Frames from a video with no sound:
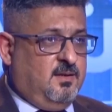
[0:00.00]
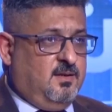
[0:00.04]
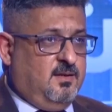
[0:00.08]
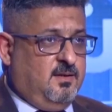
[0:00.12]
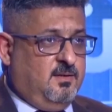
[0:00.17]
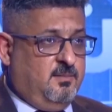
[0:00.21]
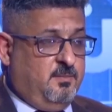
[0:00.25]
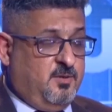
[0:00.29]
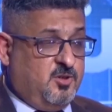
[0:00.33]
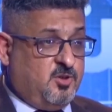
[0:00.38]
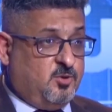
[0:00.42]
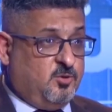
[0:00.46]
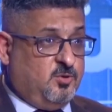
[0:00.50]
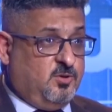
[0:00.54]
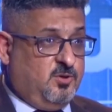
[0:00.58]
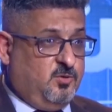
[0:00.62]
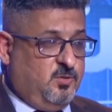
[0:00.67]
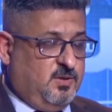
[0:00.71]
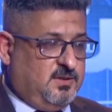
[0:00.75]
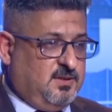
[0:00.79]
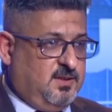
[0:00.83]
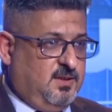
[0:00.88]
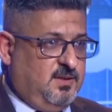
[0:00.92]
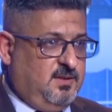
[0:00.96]
مشروع
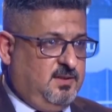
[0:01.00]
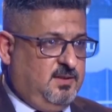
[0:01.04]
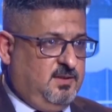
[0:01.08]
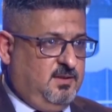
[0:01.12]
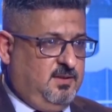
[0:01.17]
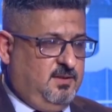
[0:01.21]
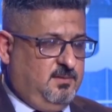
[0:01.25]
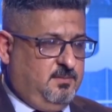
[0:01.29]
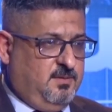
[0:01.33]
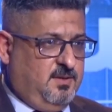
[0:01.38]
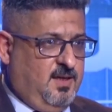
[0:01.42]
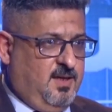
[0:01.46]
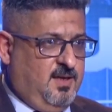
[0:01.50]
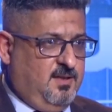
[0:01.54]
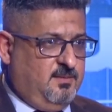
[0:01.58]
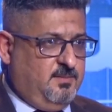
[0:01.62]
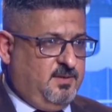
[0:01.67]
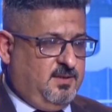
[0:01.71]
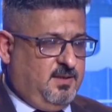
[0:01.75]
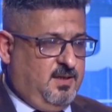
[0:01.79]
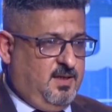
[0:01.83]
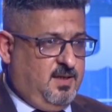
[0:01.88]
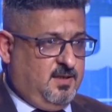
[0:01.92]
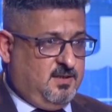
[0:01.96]
وطني لبناء
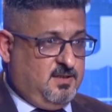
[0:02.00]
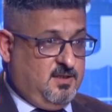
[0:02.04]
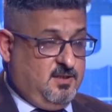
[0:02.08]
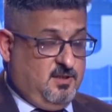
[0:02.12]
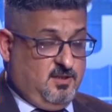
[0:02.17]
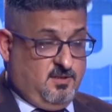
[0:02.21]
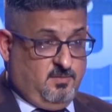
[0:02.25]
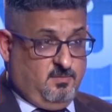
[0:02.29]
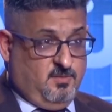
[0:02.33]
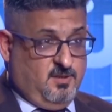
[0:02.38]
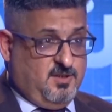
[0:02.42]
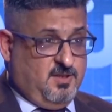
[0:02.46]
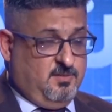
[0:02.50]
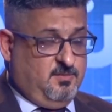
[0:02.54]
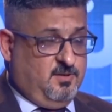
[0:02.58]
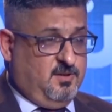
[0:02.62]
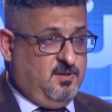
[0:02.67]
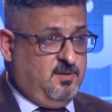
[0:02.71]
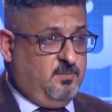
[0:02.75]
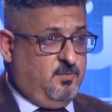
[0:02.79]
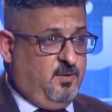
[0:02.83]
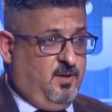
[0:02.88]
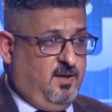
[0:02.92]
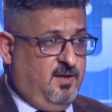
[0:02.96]
المدارس يشمل
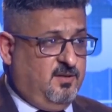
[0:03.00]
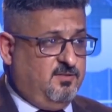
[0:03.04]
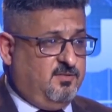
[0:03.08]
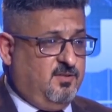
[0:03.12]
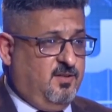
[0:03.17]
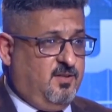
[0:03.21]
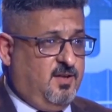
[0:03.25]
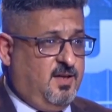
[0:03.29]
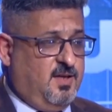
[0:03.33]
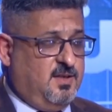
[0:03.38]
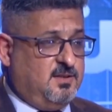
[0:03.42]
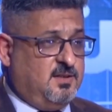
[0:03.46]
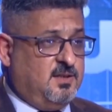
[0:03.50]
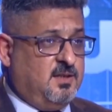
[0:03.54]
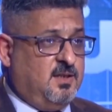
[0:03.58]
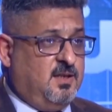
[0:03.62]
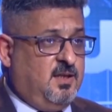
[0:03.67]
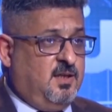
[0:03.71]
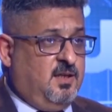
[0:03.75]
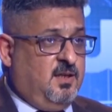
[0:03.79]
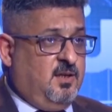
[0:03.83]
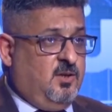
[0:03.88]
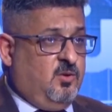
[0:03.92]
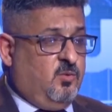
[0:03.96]
جميع المحافظات
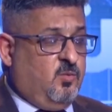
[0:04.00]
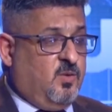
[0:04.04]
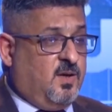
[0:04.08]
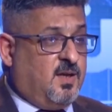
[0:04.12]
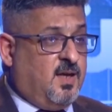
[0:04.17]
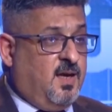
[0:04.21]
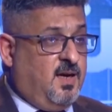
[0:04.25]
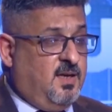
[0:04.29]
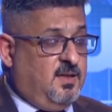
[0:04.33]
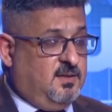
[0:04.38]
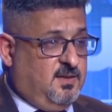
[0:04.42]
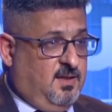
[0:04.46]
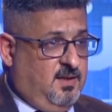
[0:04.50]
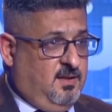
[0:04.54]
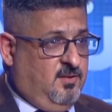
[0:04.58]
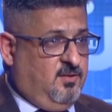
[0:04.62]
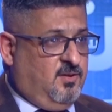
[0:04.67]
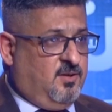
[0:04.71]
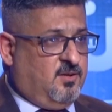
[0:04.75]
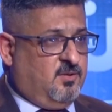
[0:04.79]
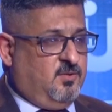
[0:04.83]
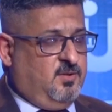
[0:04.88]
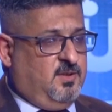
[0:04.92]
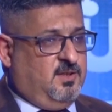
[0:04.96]
وكانت
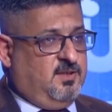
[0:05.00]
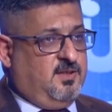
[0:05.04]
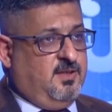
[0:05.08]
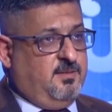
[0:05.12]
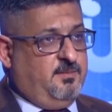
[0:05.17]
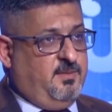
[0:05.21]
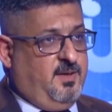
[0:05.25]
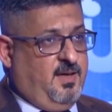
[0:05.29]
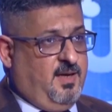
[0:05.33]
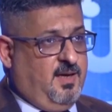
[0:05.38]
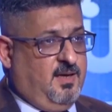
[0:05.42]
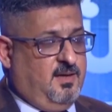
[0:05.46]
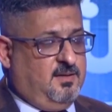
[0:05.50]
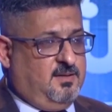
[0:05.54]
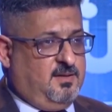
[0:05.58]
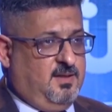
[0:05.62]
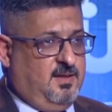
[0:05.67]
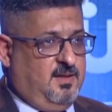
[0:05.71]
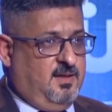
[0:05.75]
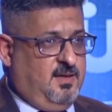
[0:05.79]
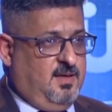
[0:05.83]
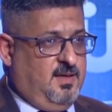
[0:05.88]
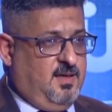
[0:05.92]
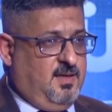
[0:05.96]
أيضا رؤيتها
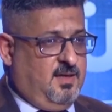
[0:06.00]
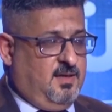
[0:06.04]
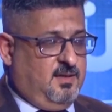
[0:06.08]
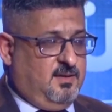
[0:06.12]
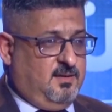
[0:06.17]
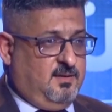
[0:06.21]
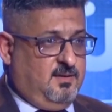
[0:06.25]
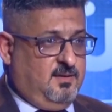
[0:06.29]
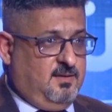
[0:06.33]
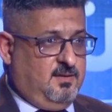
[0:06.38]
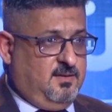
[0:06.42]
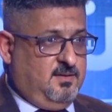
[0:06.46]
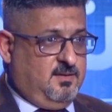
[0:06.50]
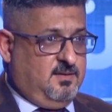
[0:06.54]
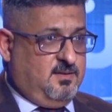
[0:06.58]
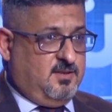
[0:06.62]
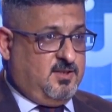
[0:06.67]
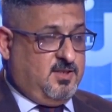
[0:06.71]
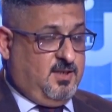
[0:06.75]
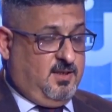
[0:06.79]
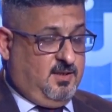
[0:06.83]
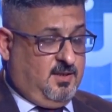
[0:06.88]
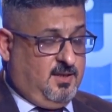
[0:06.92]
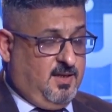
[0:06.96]
بحالته إلى
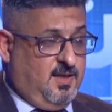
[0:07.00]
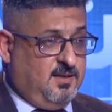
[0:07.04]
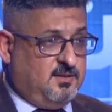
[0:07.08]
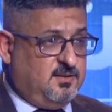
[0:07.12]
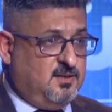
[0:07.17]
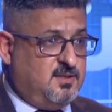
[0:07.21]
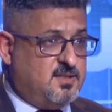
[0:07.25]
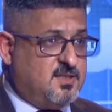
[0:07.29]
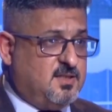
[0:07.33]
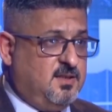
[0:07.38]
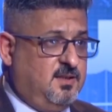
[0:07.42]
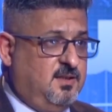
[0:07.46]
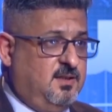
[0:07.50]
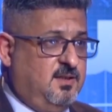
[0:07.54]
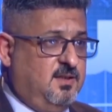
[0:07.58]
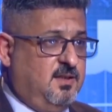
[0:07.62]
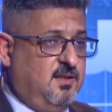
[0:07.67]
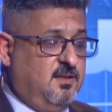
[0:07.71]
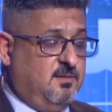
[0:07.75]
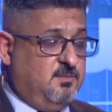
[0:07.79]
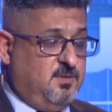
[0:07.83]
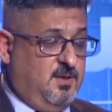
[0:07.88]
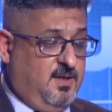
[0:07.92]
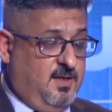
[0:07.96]
الشركات الصينية
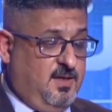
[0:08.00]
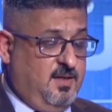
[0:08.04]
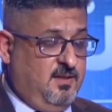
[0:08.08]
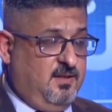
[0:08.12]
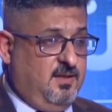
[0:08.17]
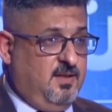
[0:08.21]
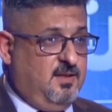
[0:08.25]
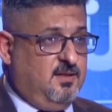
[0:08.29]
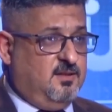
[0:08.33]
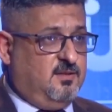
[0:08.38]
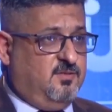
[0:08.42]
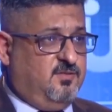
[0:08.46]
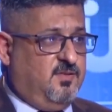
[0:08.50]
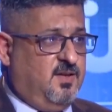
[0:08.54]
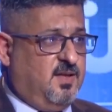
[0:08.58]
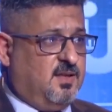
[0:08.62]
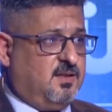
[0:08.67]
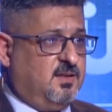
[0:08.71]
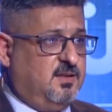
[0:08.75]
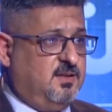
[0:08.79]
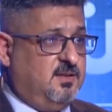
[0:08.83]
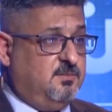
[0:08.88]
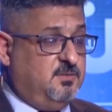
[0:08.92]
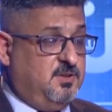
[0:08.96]
ضمن هذه إيه.
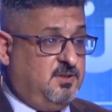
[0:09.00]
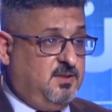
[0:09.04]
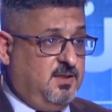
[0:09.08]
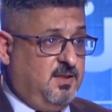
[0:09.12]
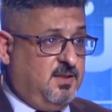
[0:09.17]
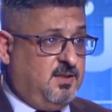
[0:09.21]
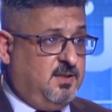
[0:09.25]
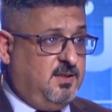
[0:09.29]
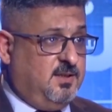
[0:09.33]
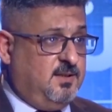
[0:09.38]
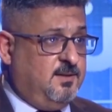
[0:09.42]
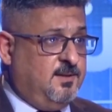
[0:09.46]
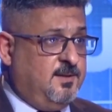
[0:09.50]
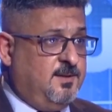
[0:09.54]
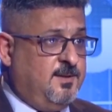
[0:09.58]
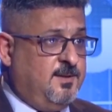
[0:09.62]
الاتفاقية بالتأكيد